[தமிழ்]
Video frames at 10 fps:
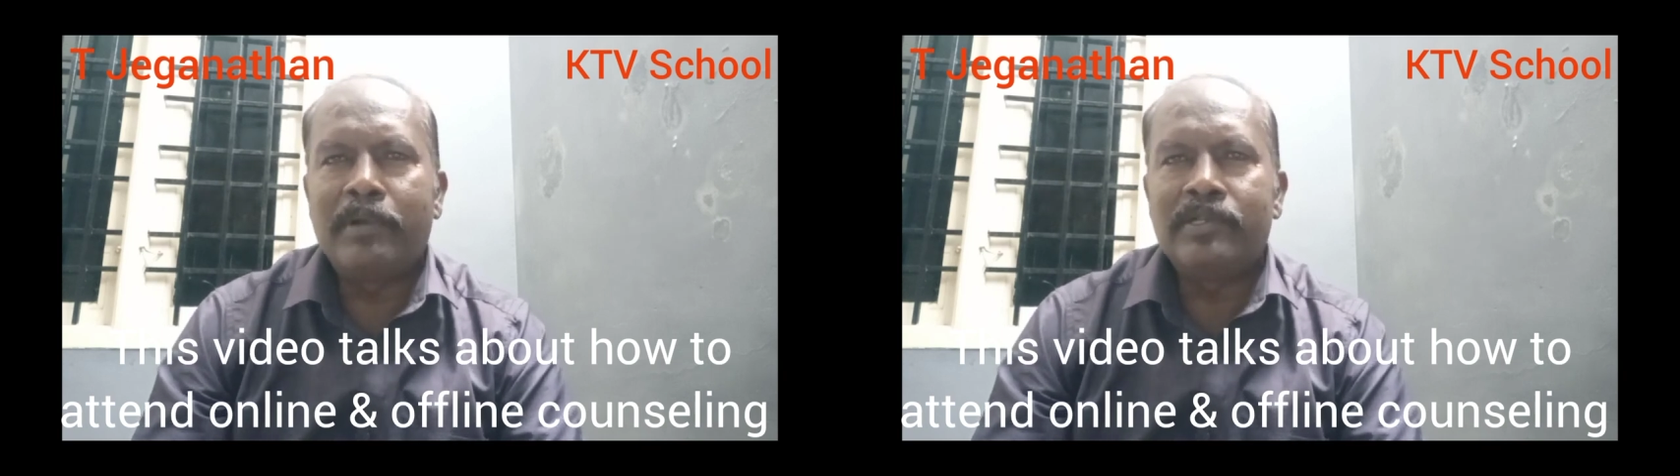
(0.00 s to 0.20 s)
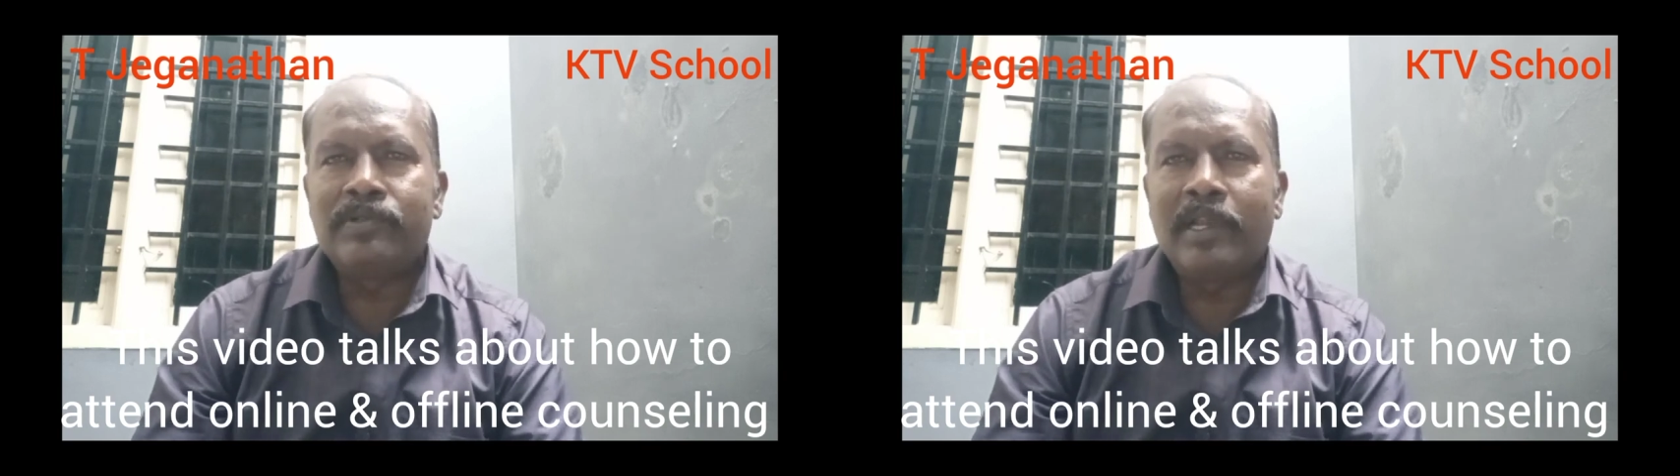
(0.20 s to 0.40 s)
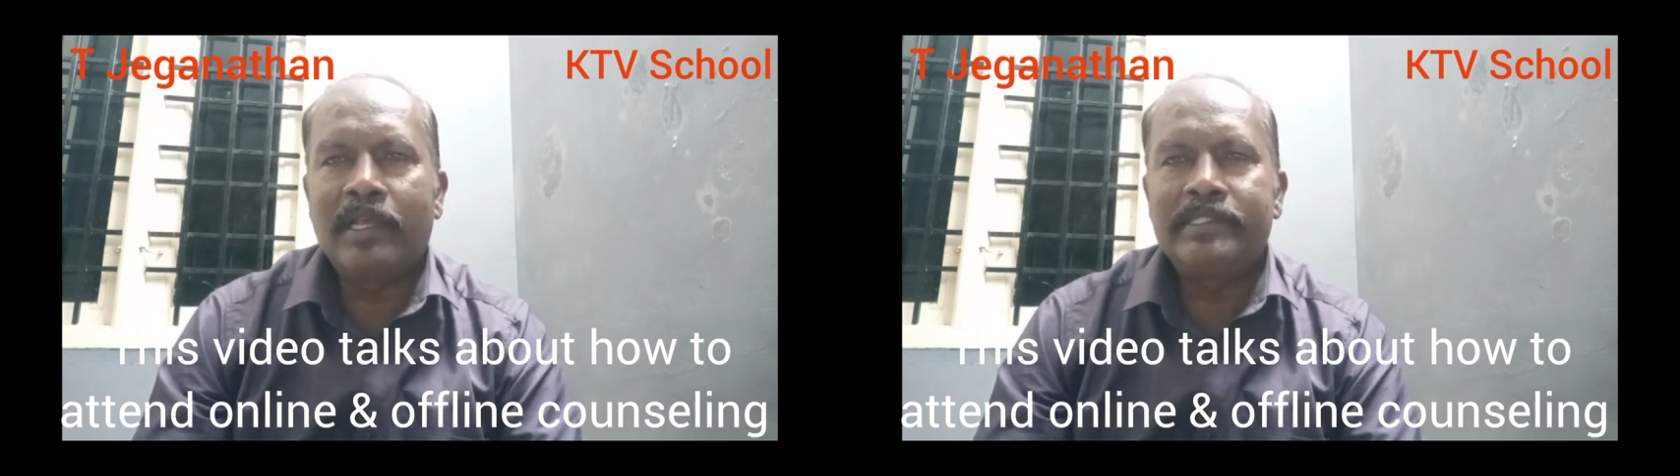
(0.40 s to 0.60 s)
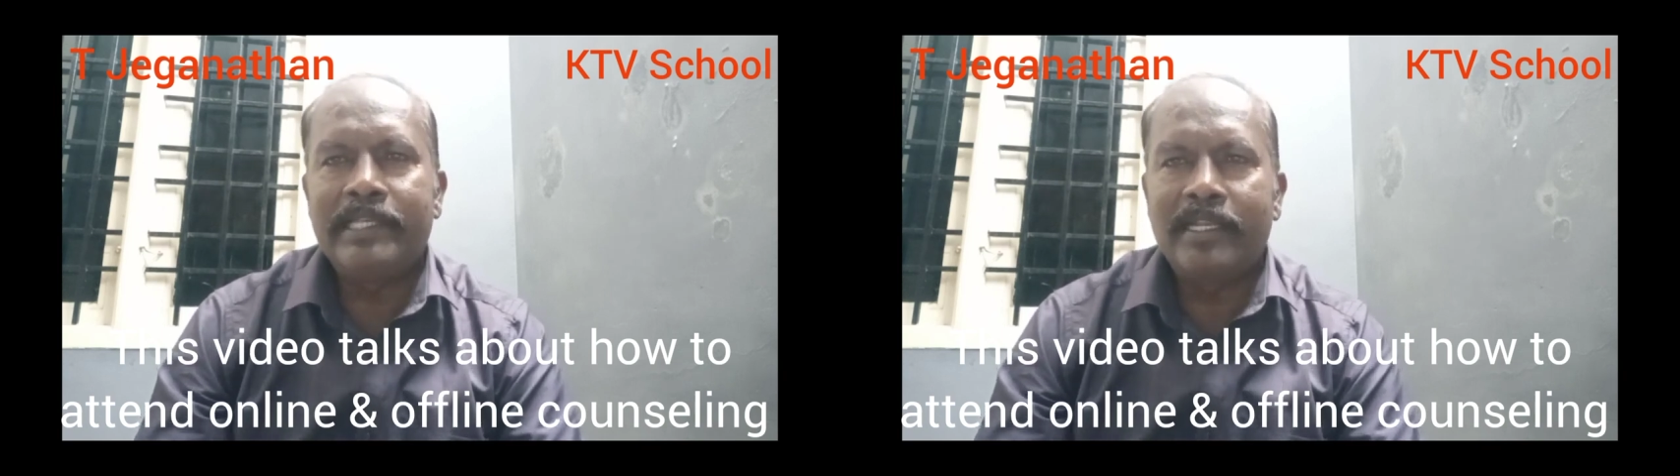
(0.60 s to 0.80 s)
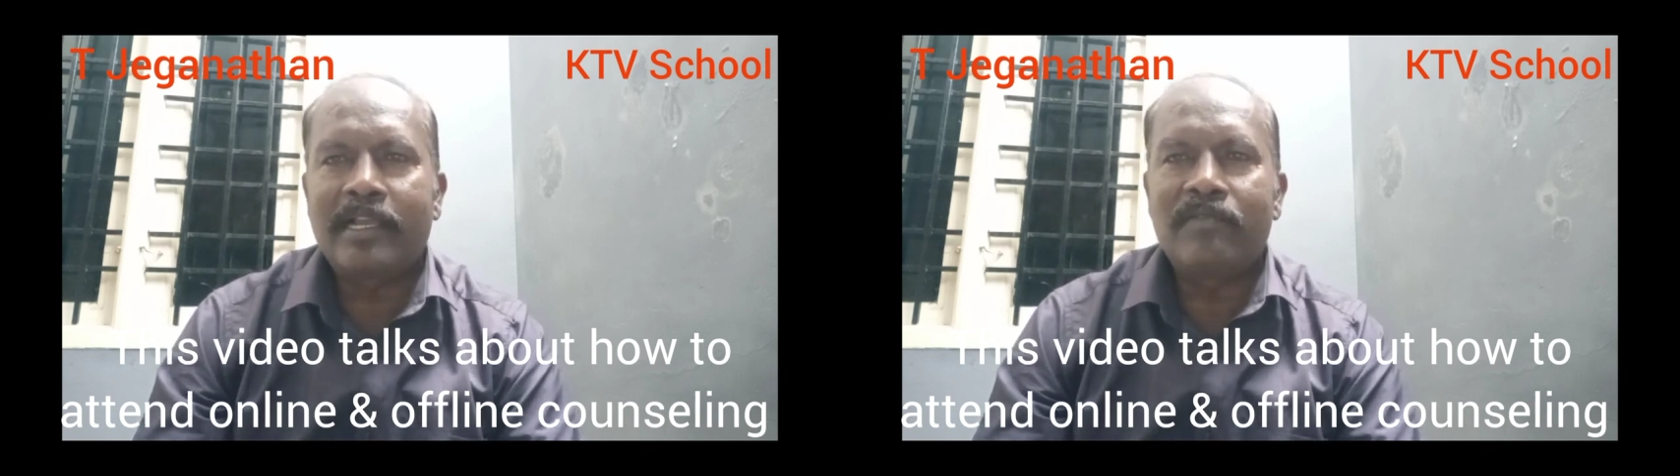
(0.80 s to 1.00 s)
அப்படின்னு சொன்னால்
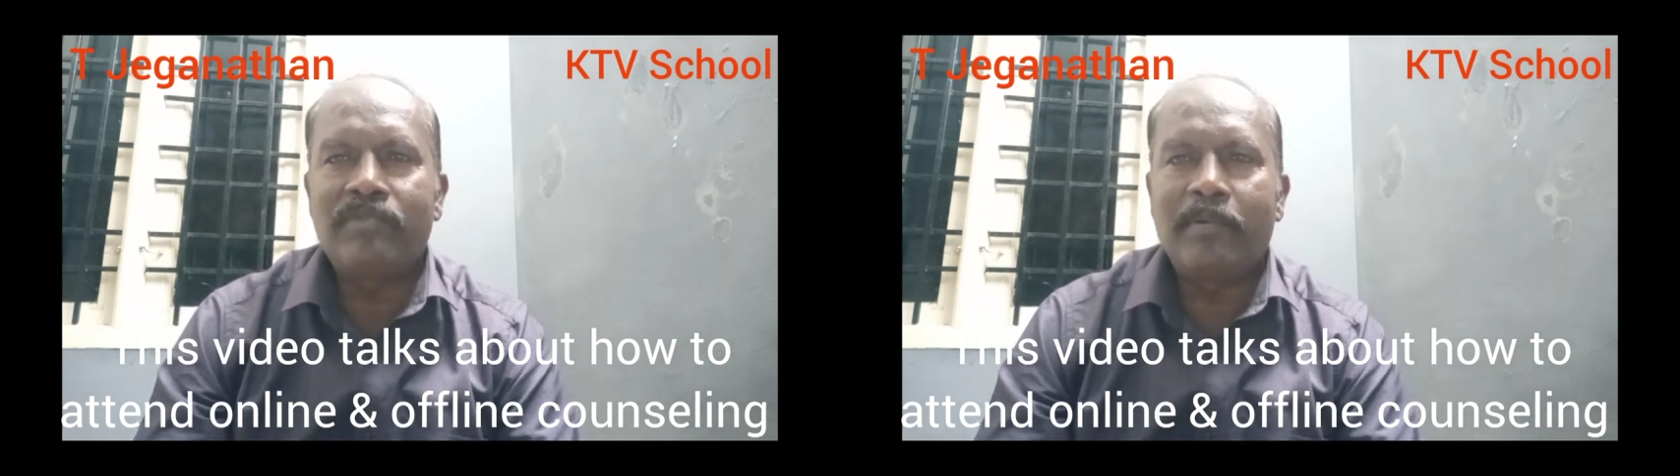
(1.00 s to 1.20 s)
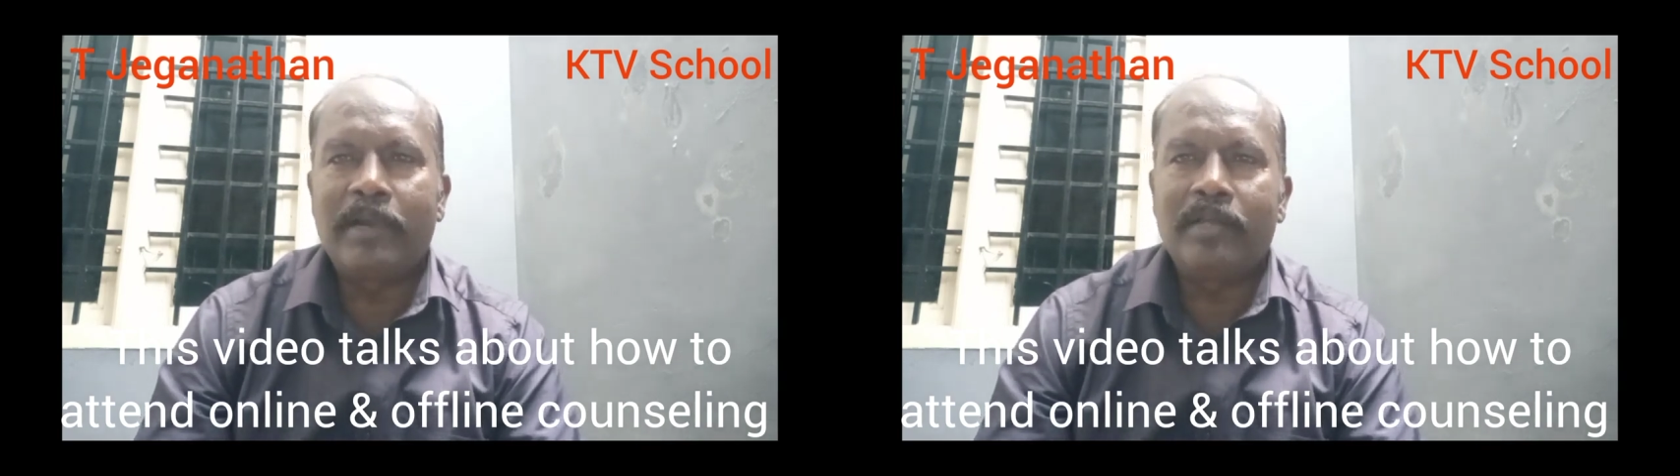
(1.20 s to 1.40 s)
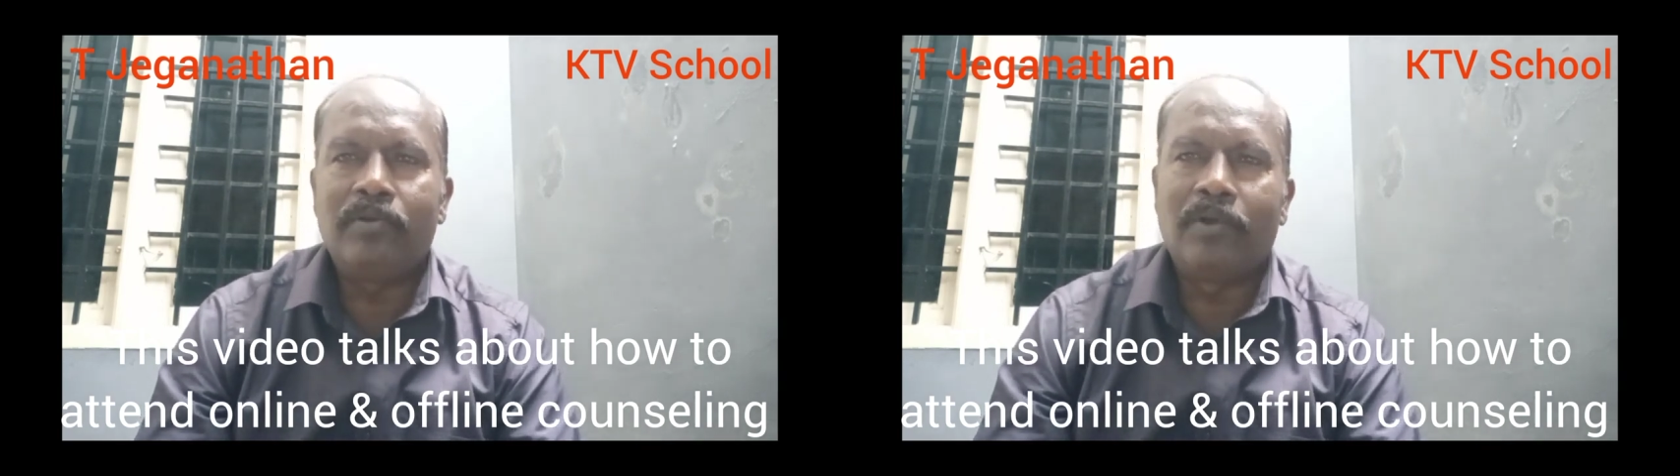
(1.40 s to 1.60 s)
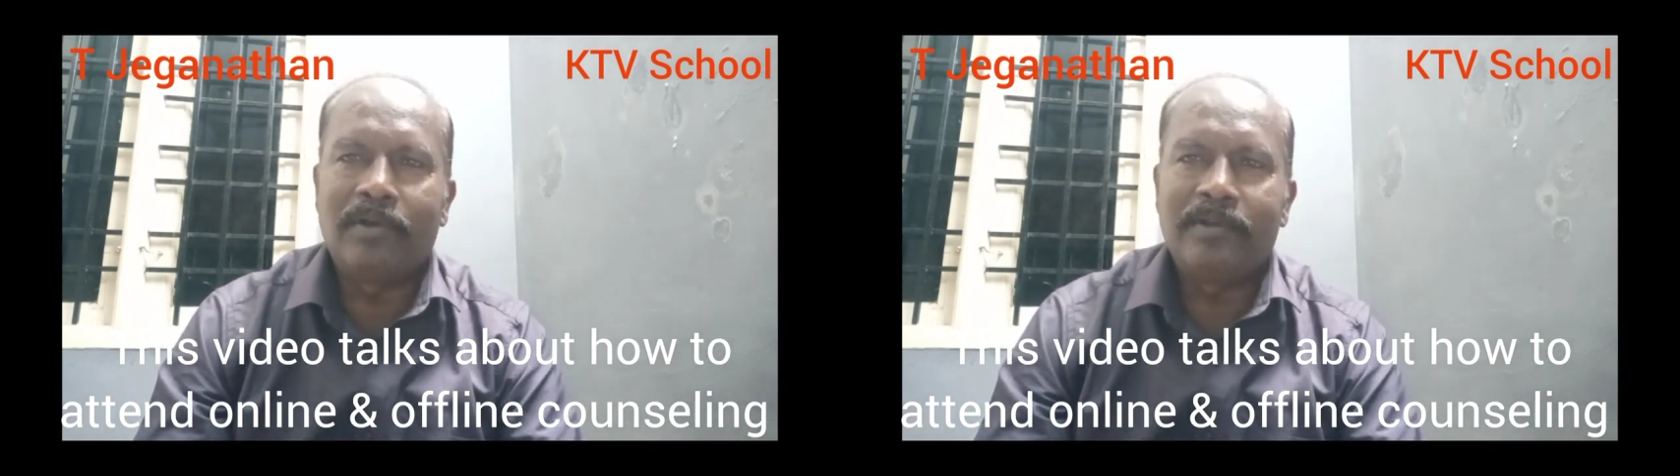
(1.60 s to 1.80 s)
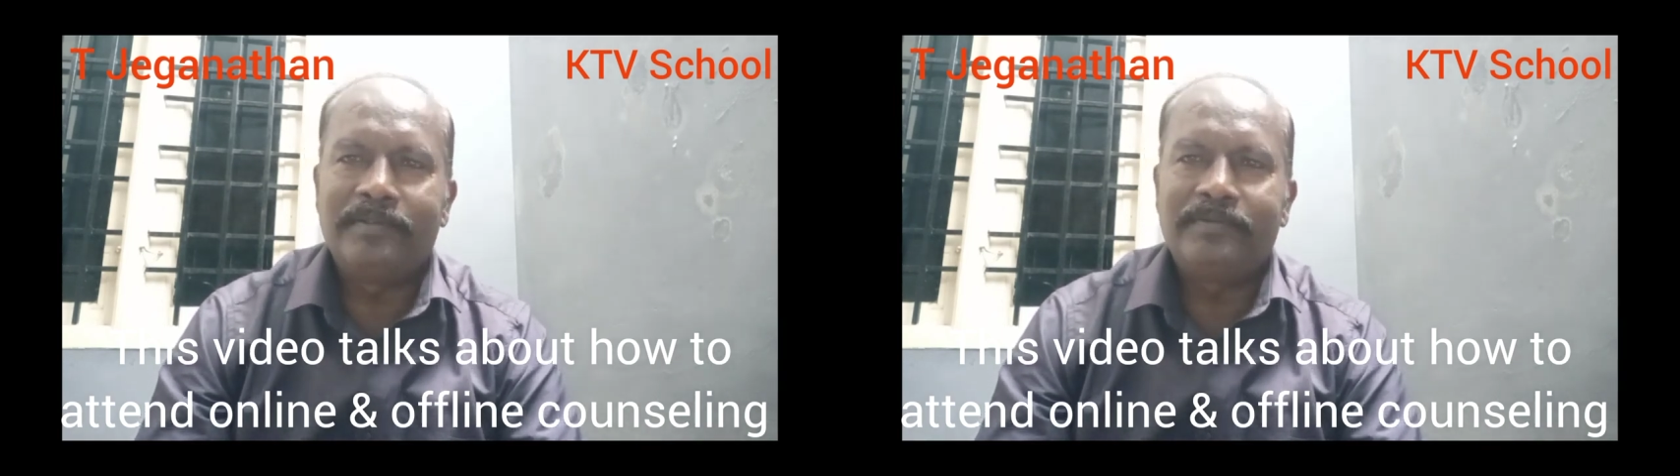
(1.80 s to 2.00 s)
சீட்டு கன்ஃபார்ம் ஆனால் நோ